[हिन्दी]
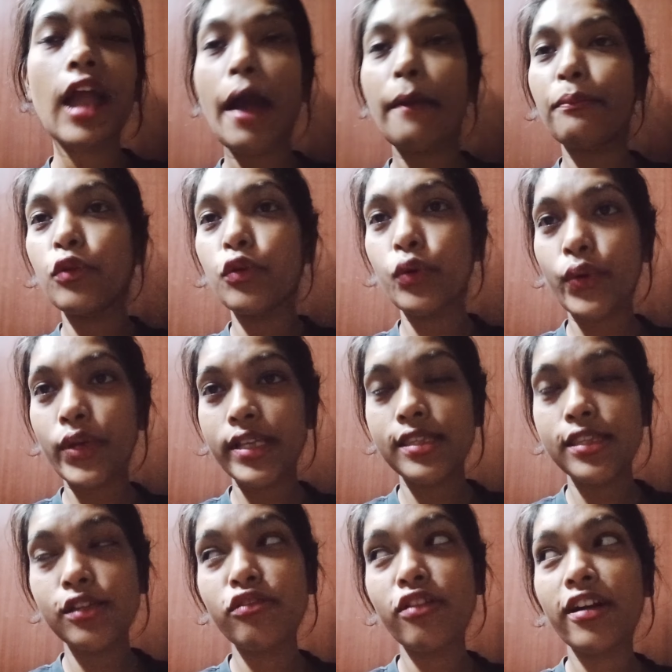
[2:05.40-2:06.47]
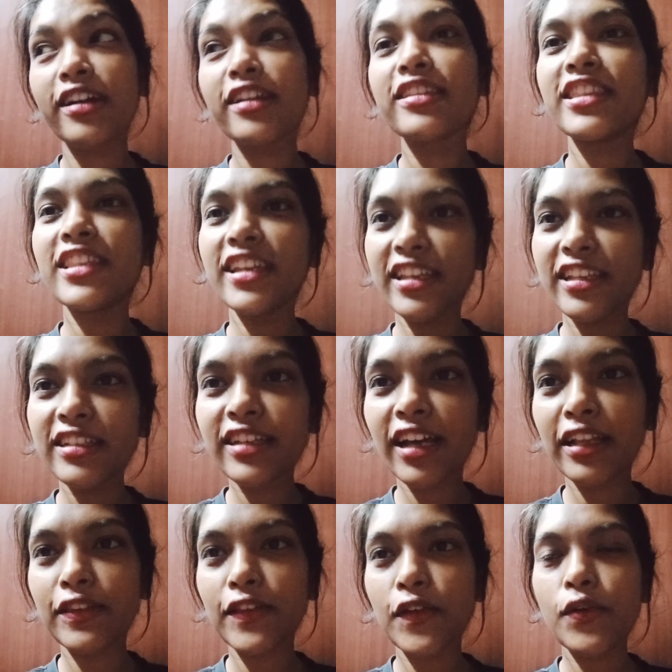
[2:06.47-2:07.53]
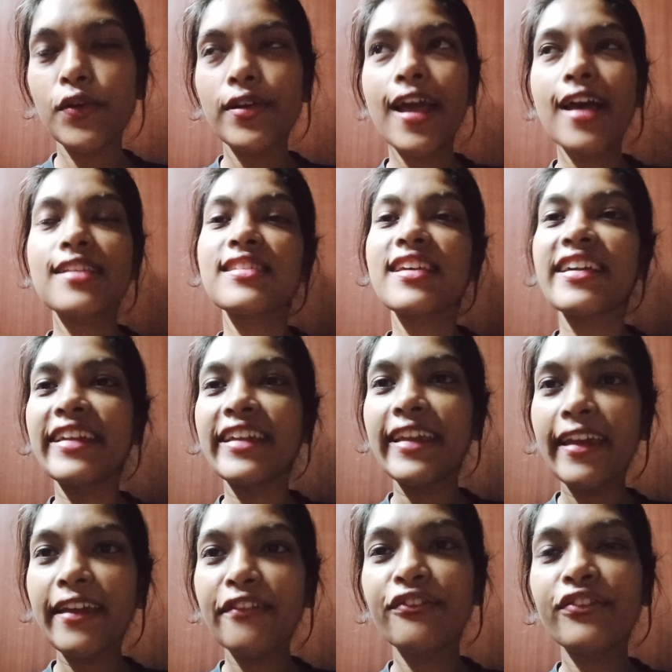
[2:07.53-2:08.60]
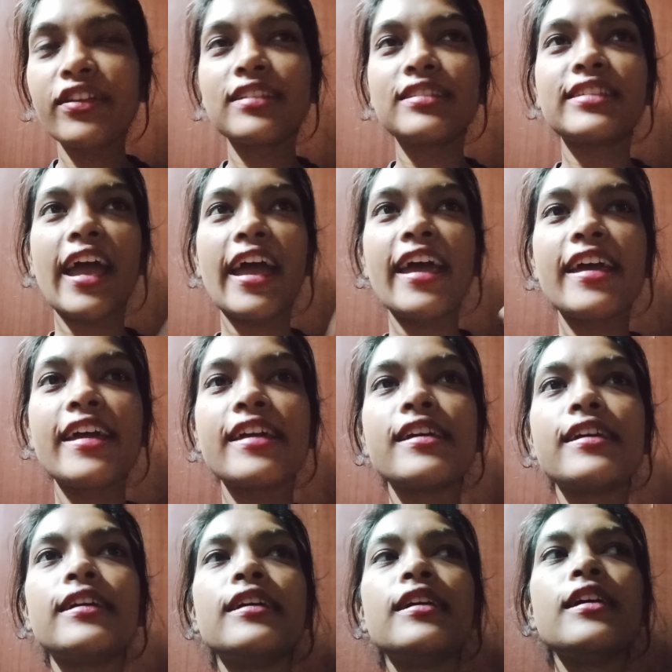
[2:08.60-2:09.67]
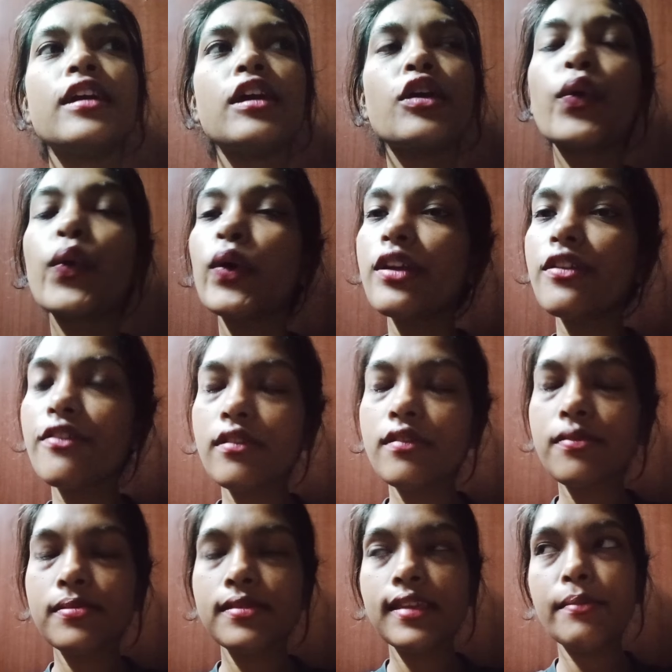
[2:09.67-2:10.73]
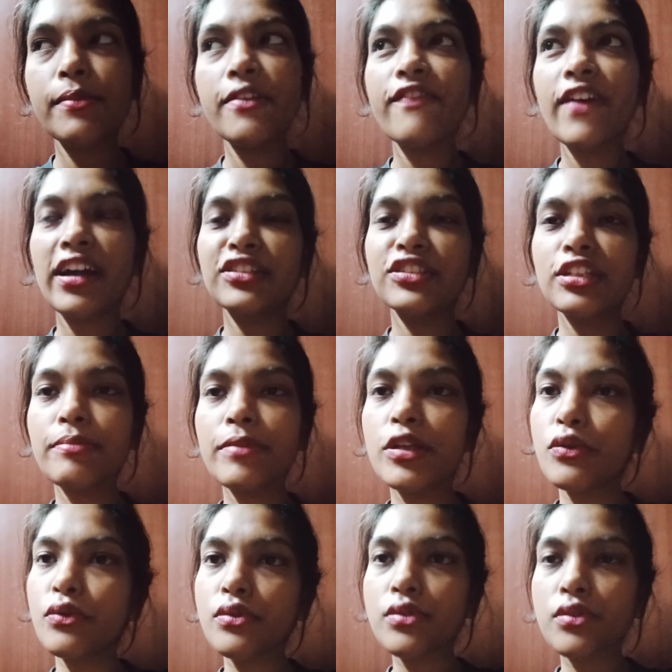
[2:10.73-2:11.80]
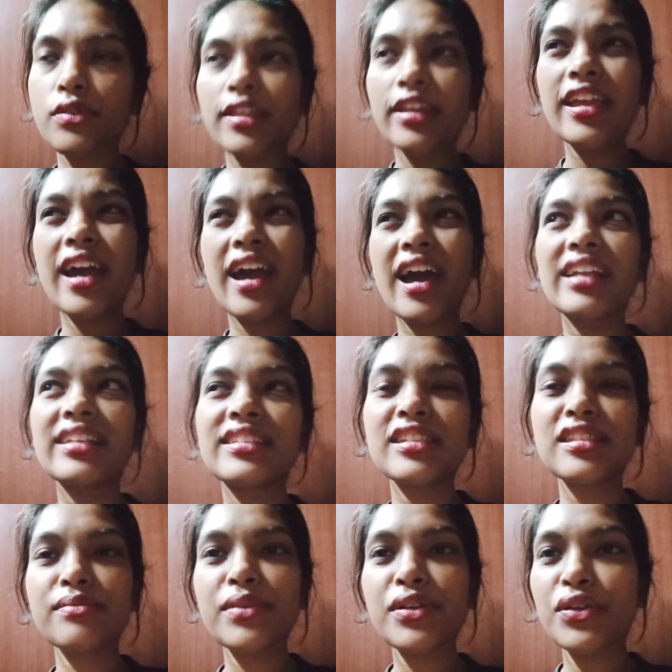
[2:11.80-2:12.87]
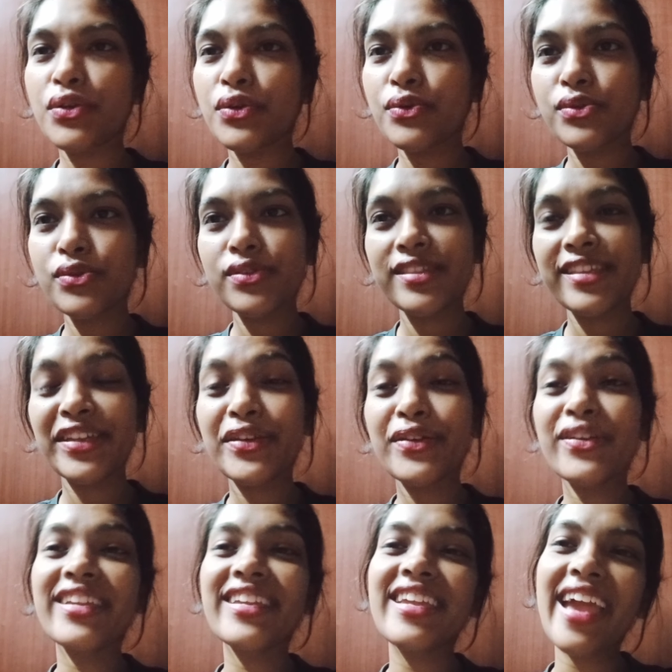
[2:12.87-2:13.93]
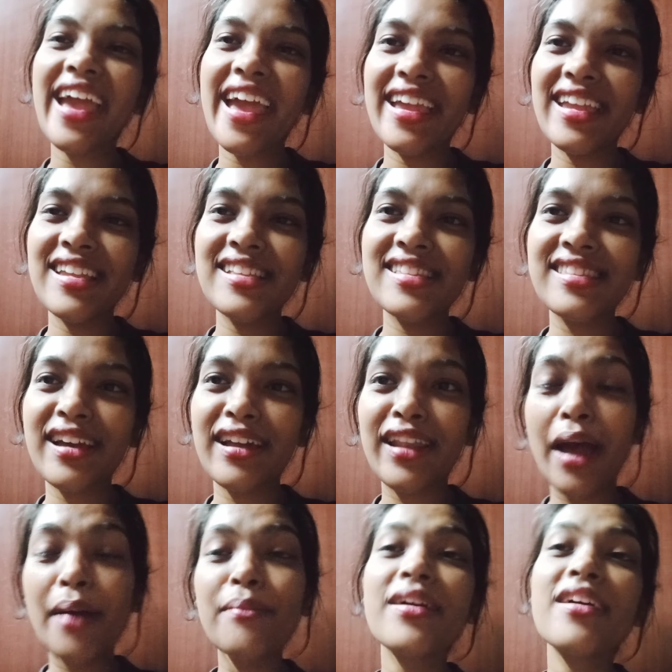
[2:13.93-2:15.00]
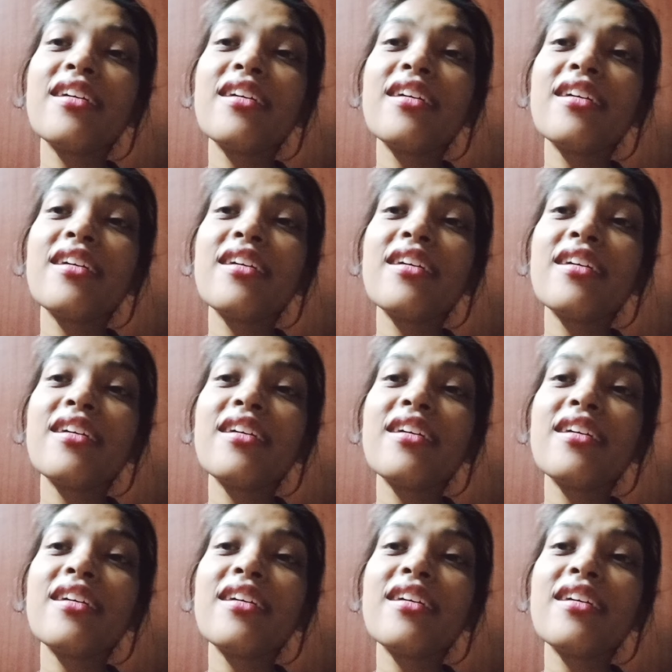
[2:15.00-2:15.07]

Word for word: आप लोग किसी को अगर देने जाते होंगे एज अ गिफ्ट चाहे कोई सभी फंक्शन में यूज़ होता है ये हर चीज़ में यूज़ होता है क्योंकि है ही इसका नाम